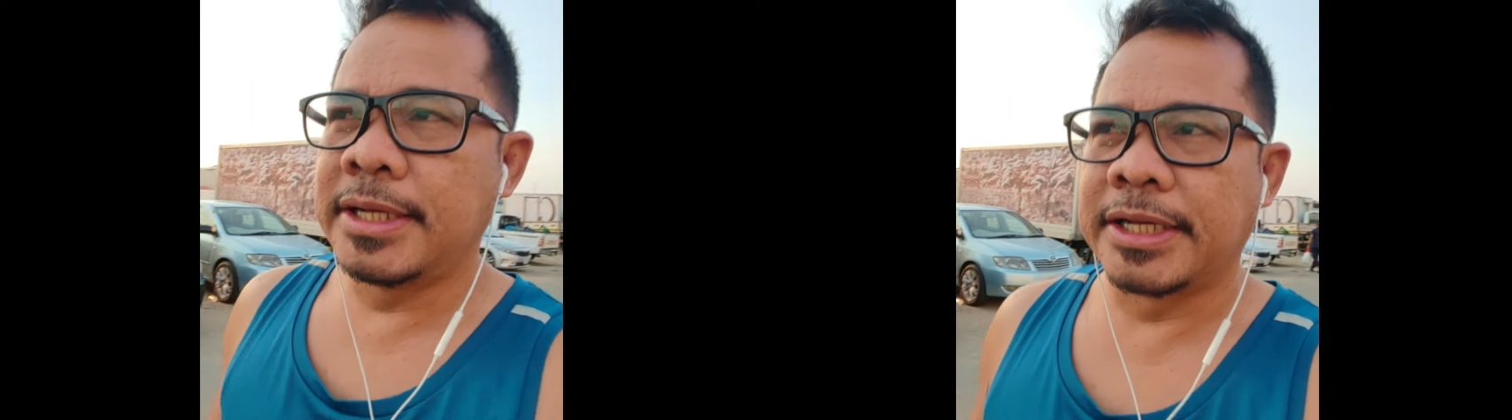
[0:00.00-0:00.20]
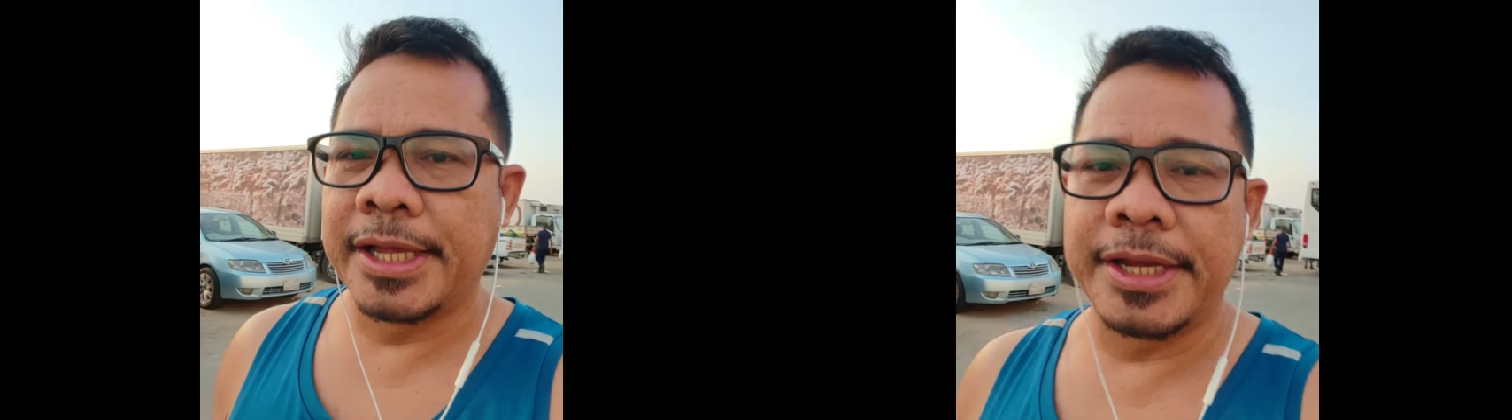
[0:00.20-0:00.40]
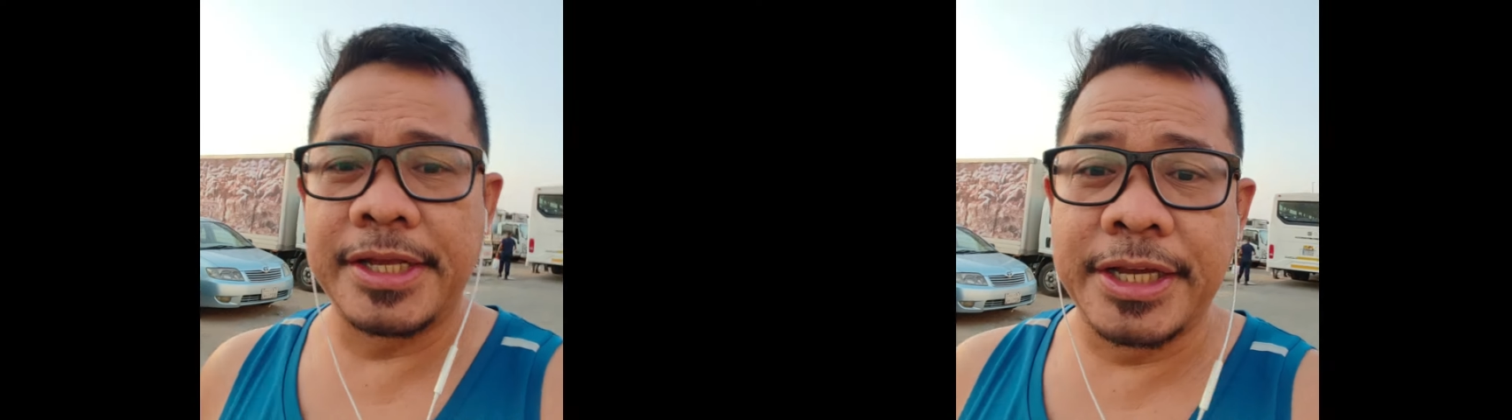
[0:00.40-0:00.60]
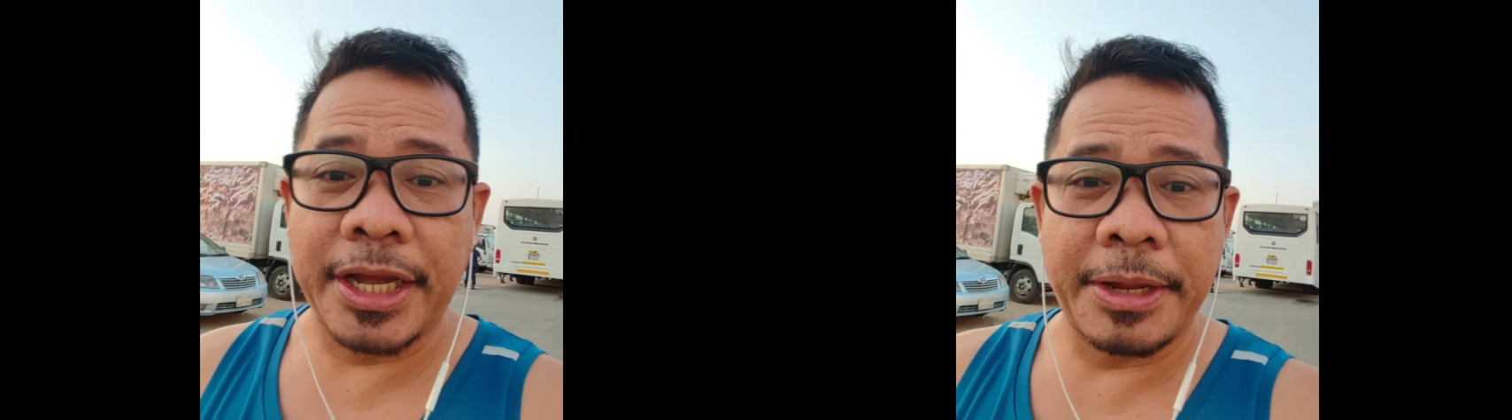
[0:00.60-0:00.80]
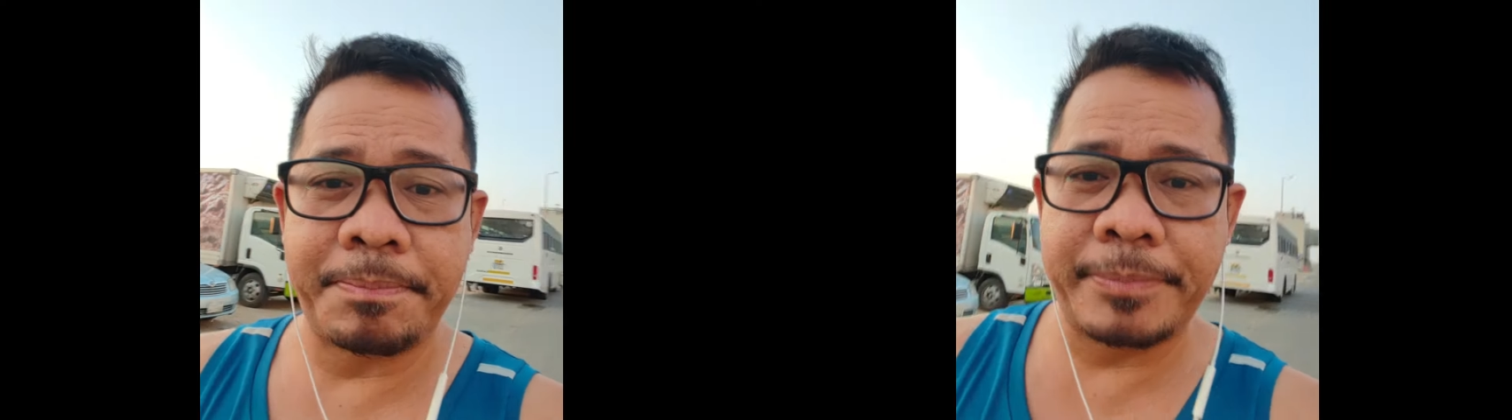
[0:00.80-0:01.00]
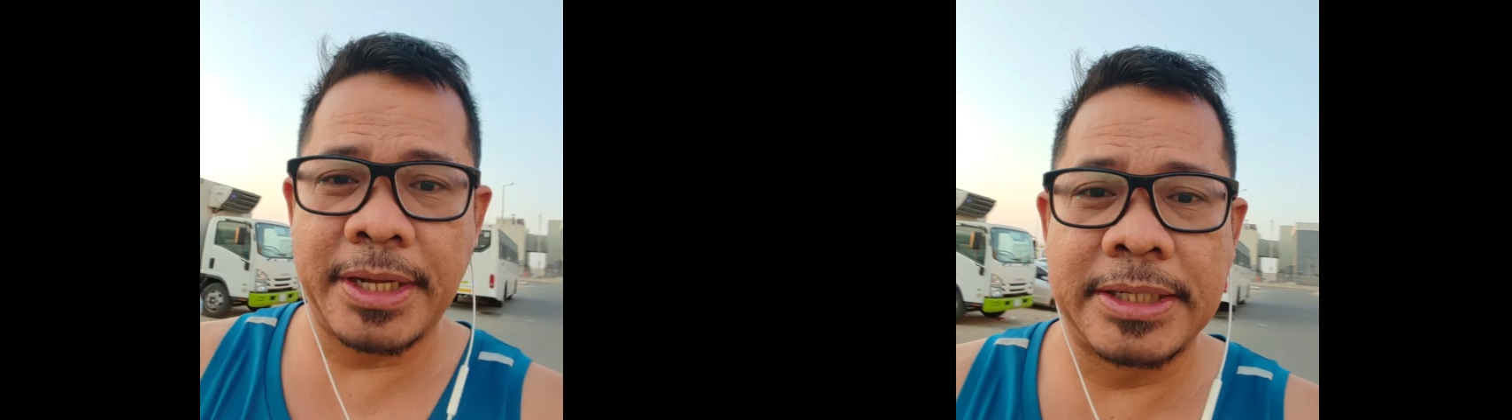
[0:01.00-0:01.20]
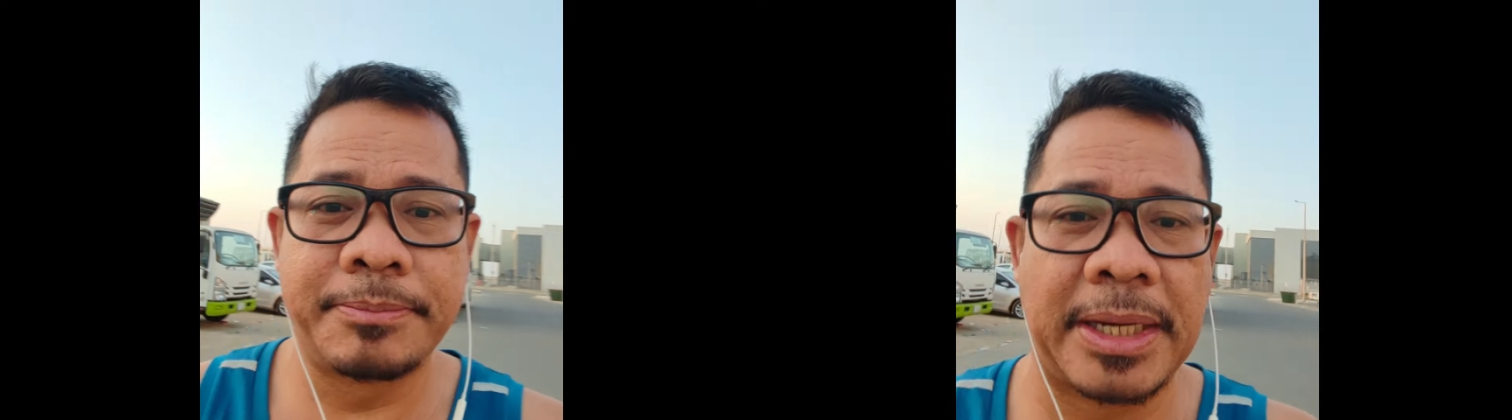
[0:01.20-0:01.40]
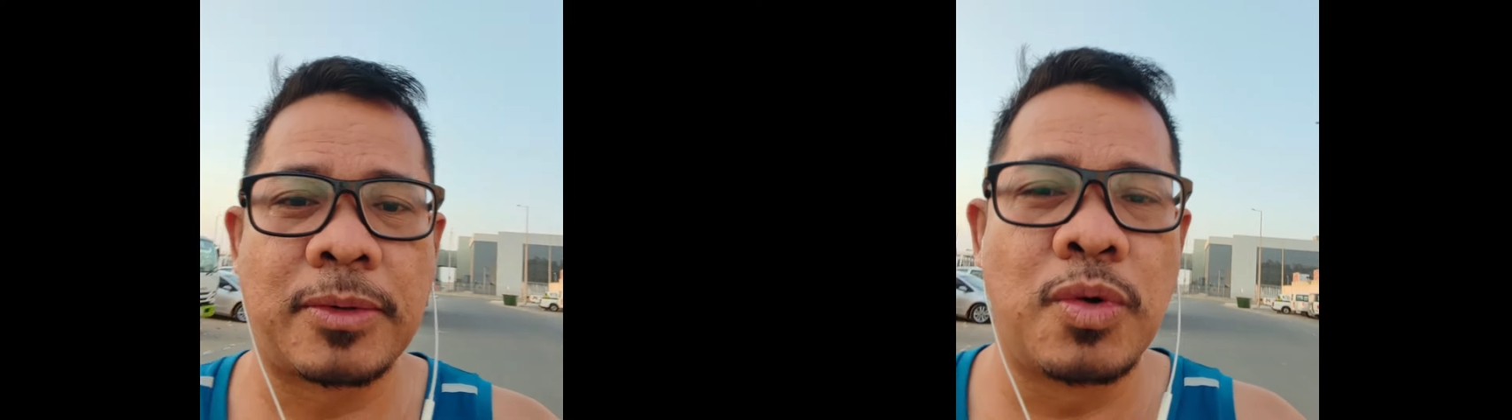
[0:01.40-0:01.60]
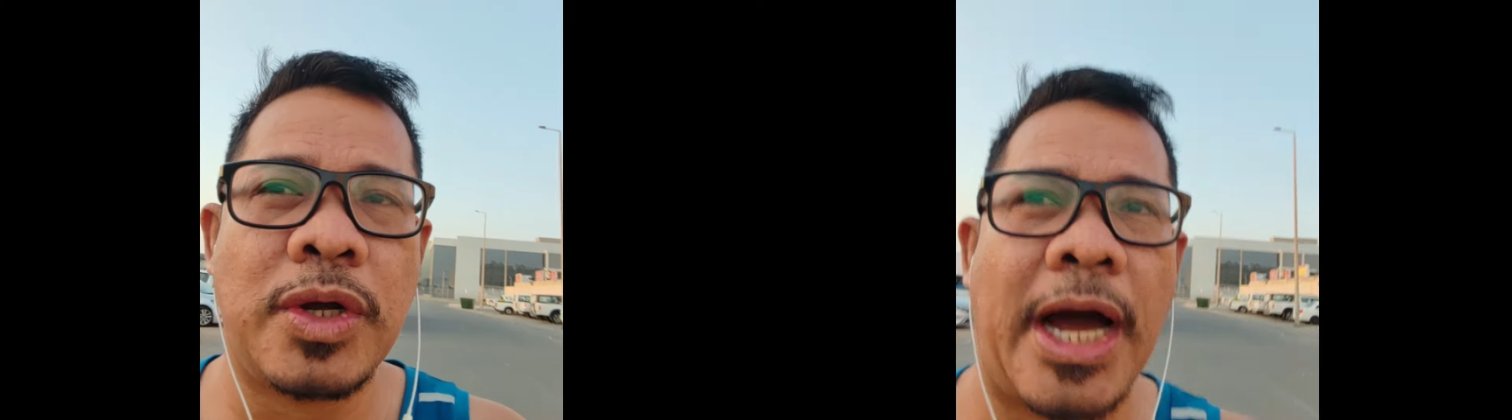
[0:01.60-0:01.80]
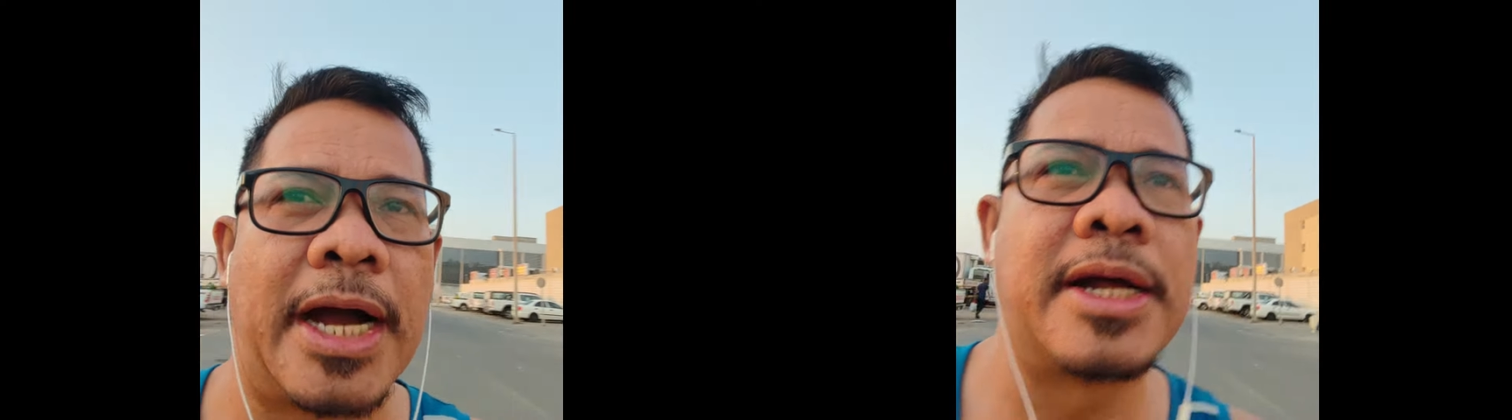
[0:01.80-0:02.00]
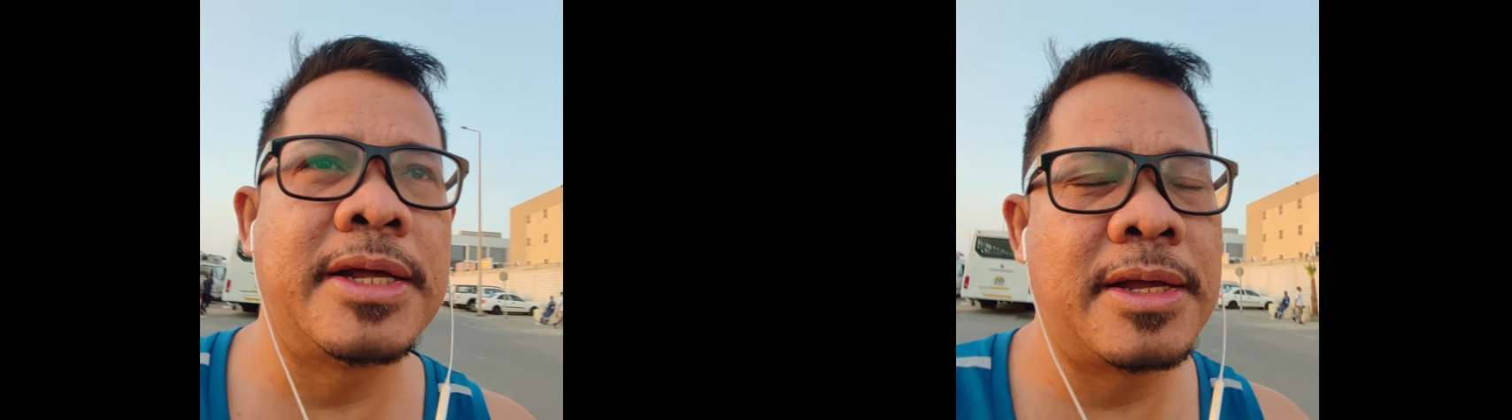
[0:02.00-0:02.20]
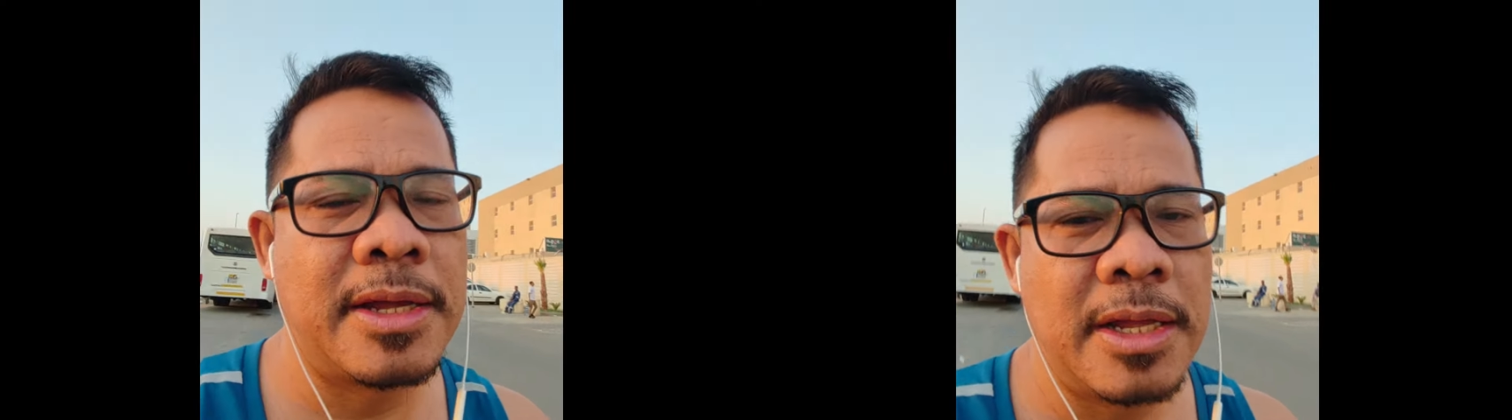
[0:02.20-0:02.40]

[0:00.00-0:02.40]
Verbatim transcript: na ginigrip ng magulang